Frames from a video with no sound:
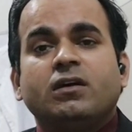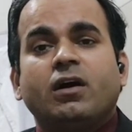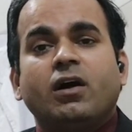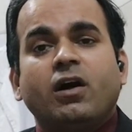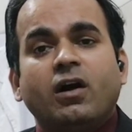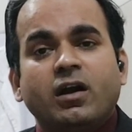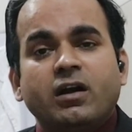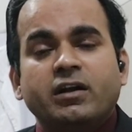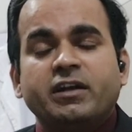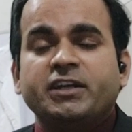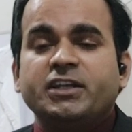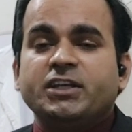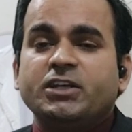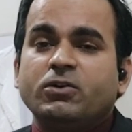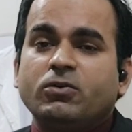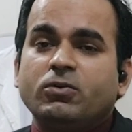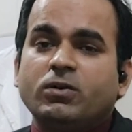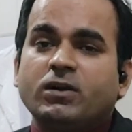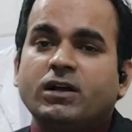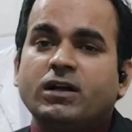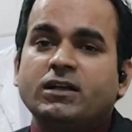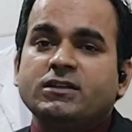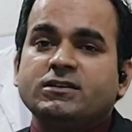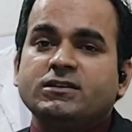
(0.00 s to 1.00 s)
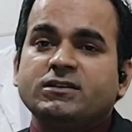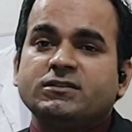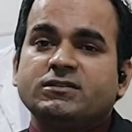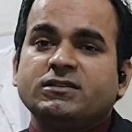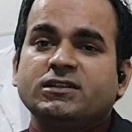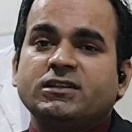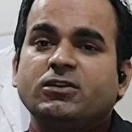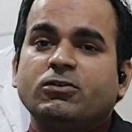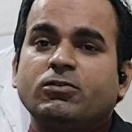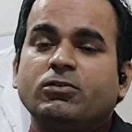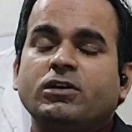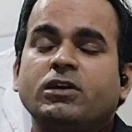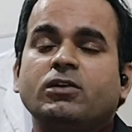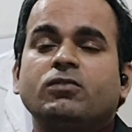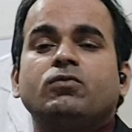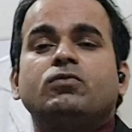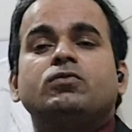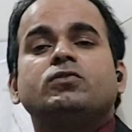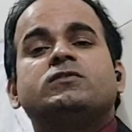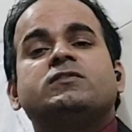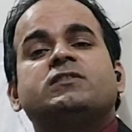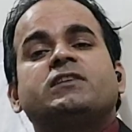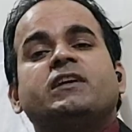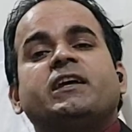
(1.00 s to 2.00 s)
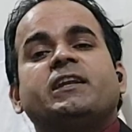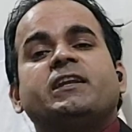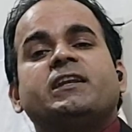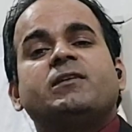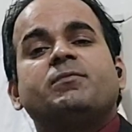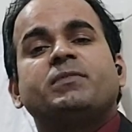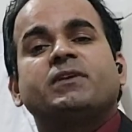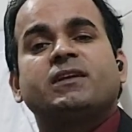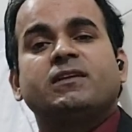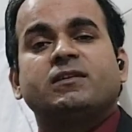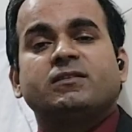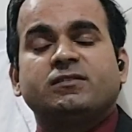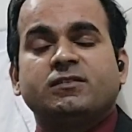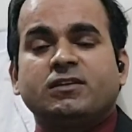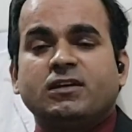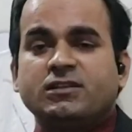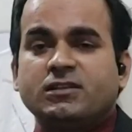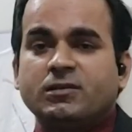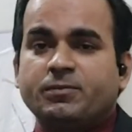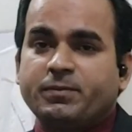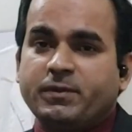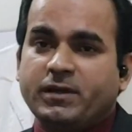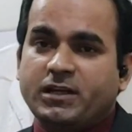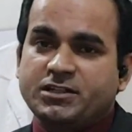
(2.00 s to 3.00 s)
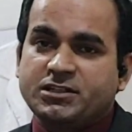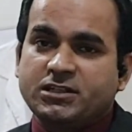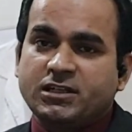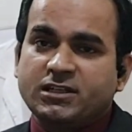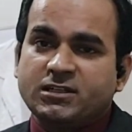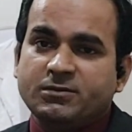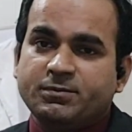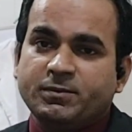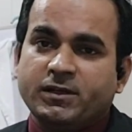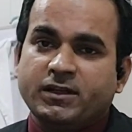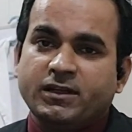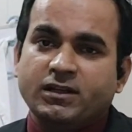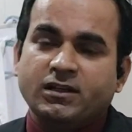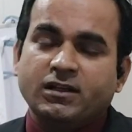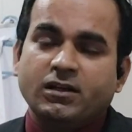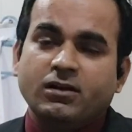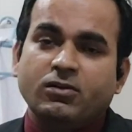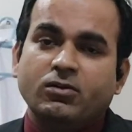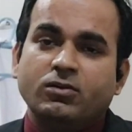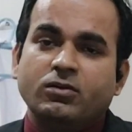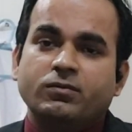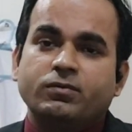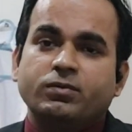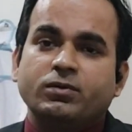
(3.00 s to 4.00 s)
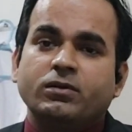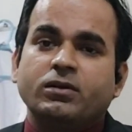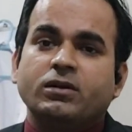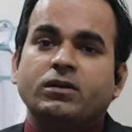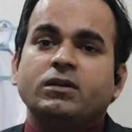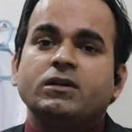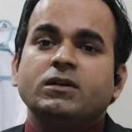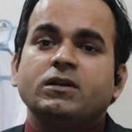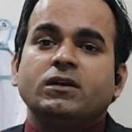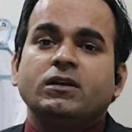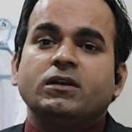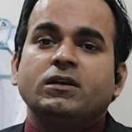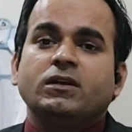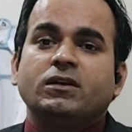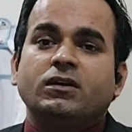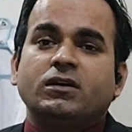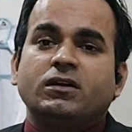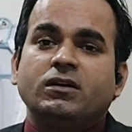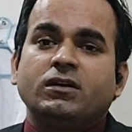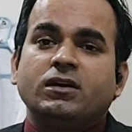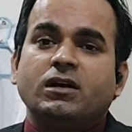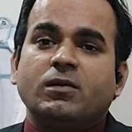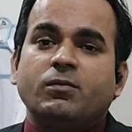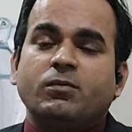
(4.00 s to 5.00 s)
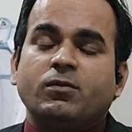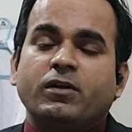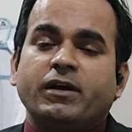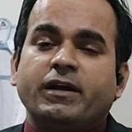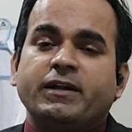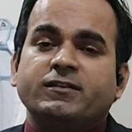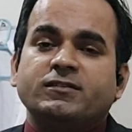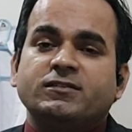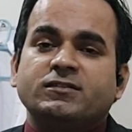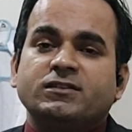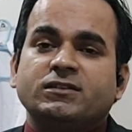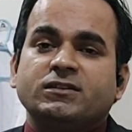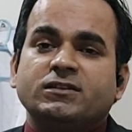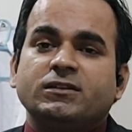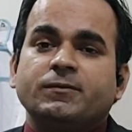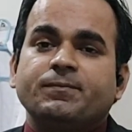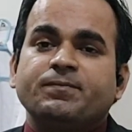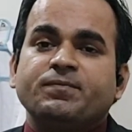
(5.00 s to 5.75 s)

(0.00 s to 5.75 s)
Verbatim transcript: हार्ड नहीं होगा जिससे ये हो कि उस एरिए पे ज़्यादा प्रेशर नहीं पड़ेगा और फिर हेमराइड्स